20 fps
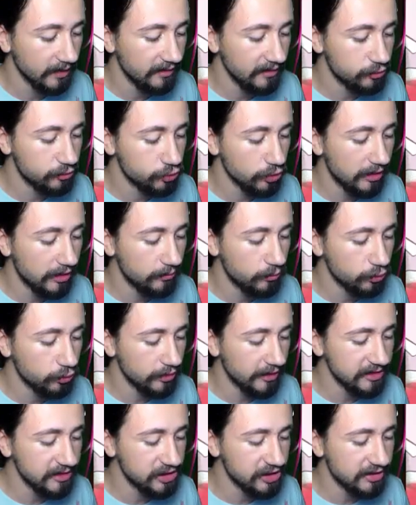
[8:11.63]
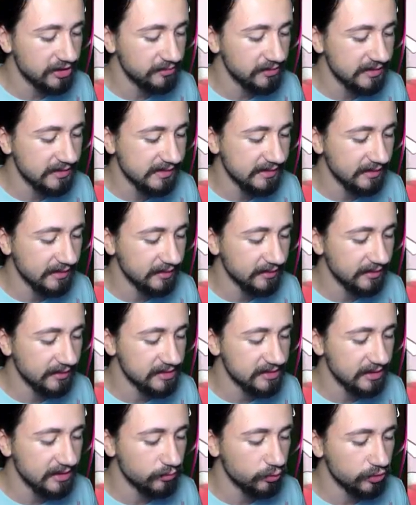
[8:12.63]
Evet şu an buradan çıkabiliriz
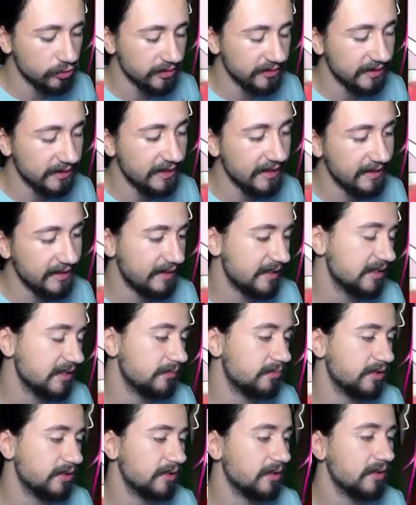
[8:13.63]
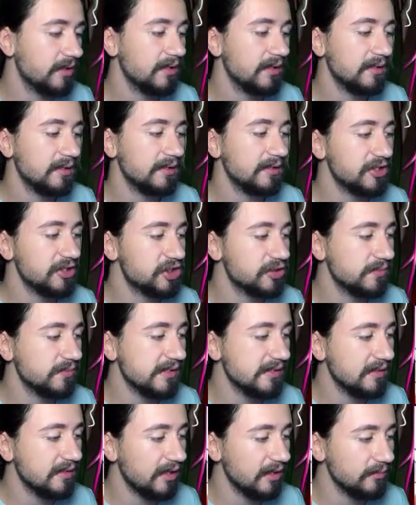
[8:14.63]
arkadaşlar. Burada daha herhangi bir e,
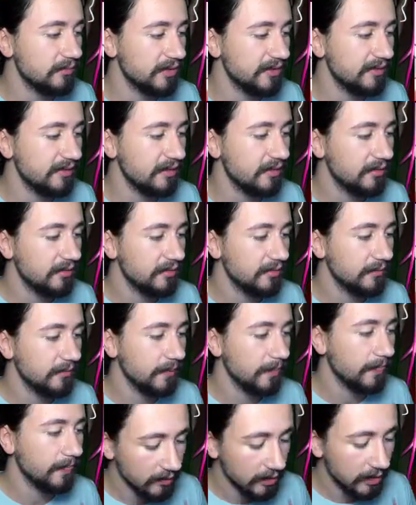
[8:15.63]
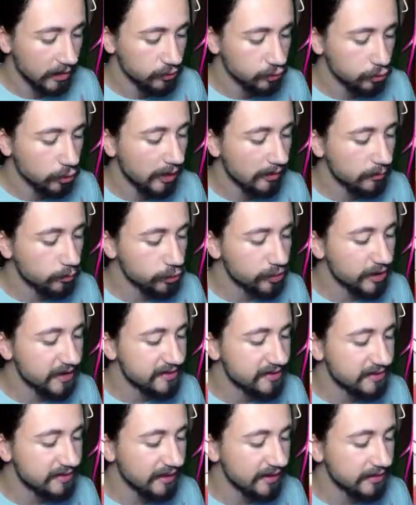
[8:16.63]
işimiz kalmadı. Şu an bu
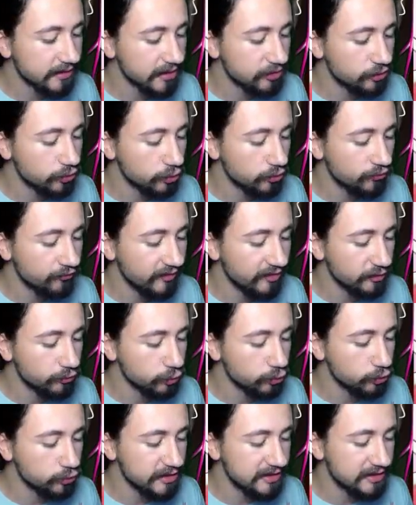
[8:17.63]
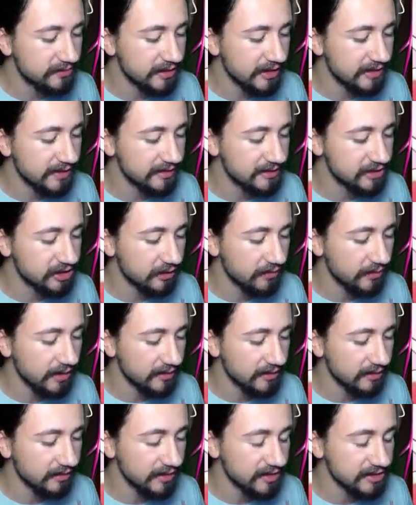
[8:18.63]
şehri terk ediyorum ve root 20'ye gideceğim.
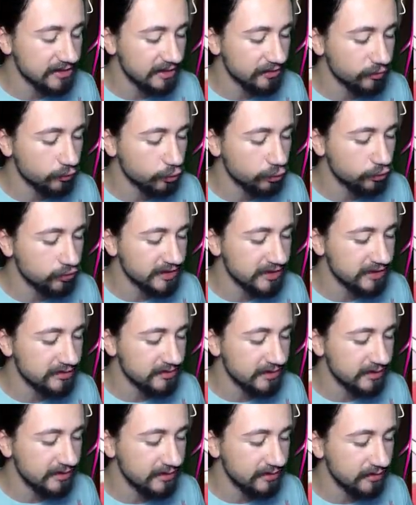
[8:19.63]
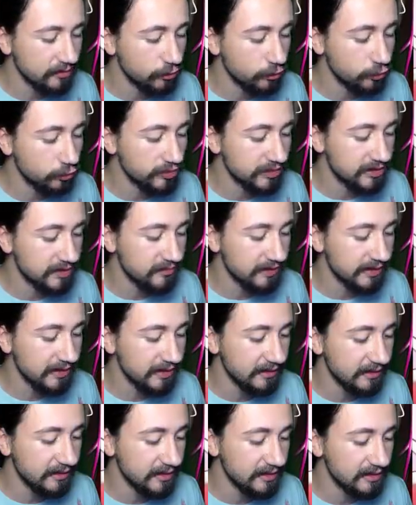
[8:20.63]
Arkadaşlar Root 20 root
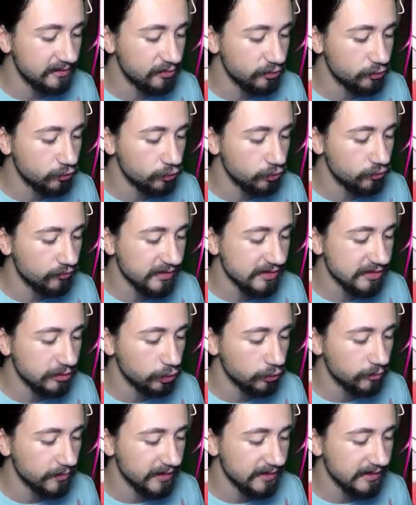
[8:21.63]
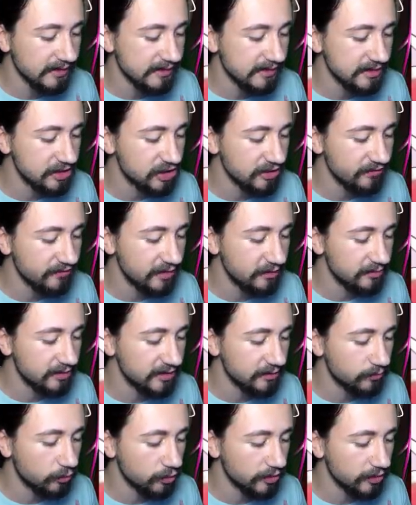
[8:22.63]
20'de yeni bir root ve slot makinesini
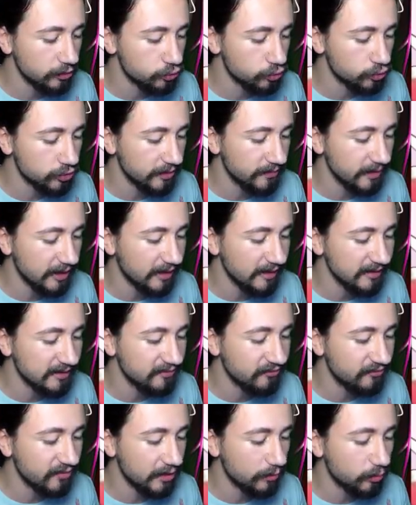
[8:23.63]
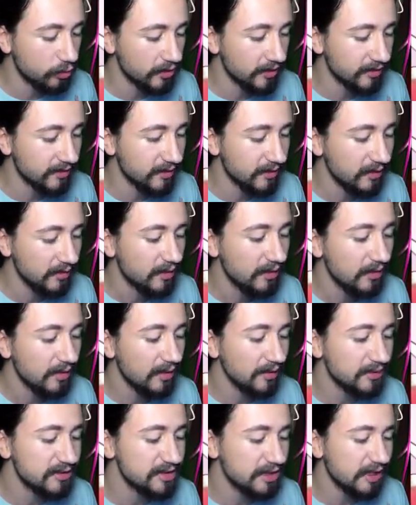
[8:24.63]
çevirebilirim orada. Şurada bir item var bu arada.
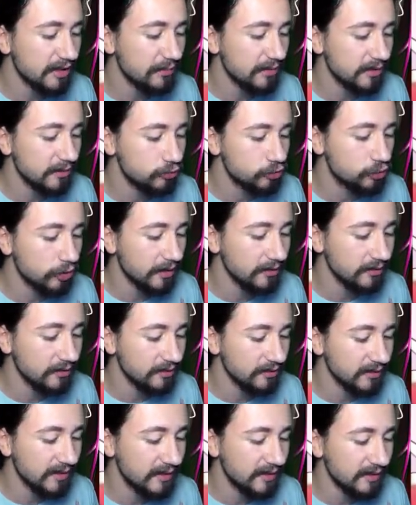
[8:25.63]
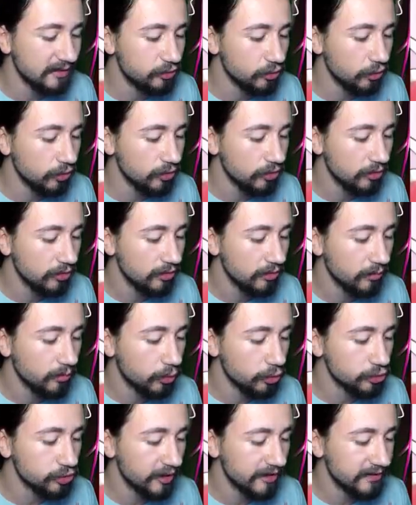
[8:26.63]
Alacak mıyım? Şu an gerek yok.
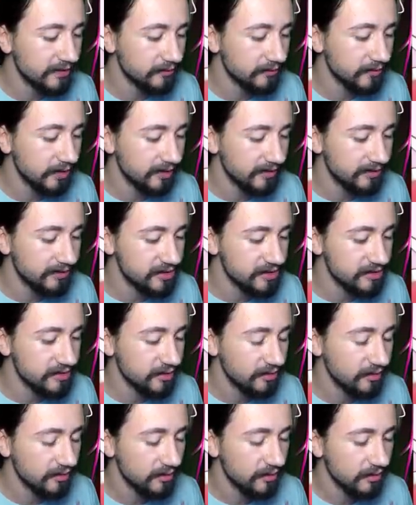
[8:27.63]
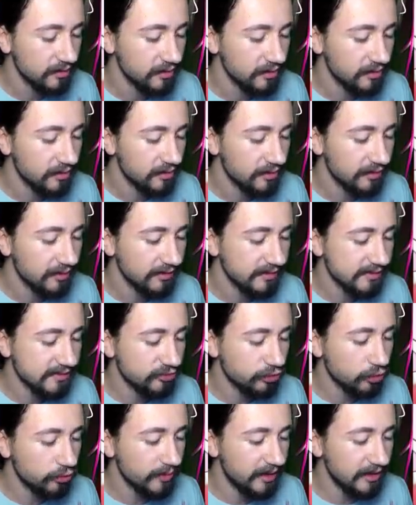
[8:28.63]
Boş itemlardır. Evet
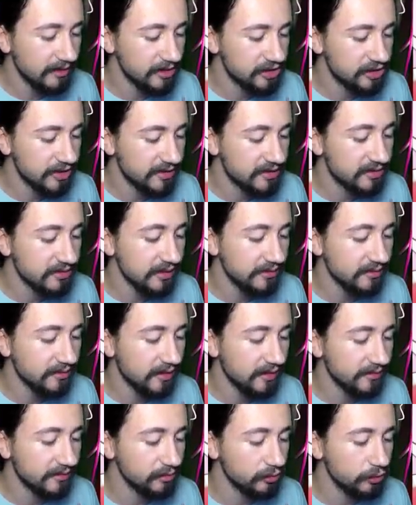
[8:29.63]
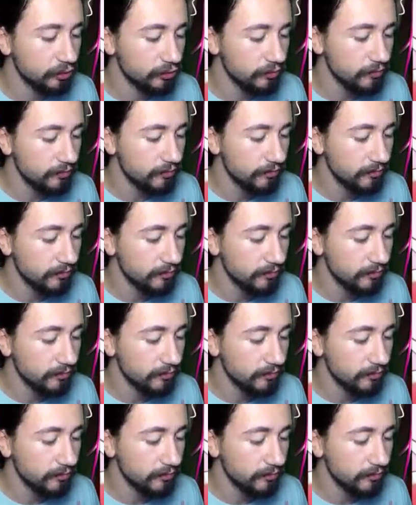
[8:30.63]
Snowbell'le şehrinden ayrılıyorum.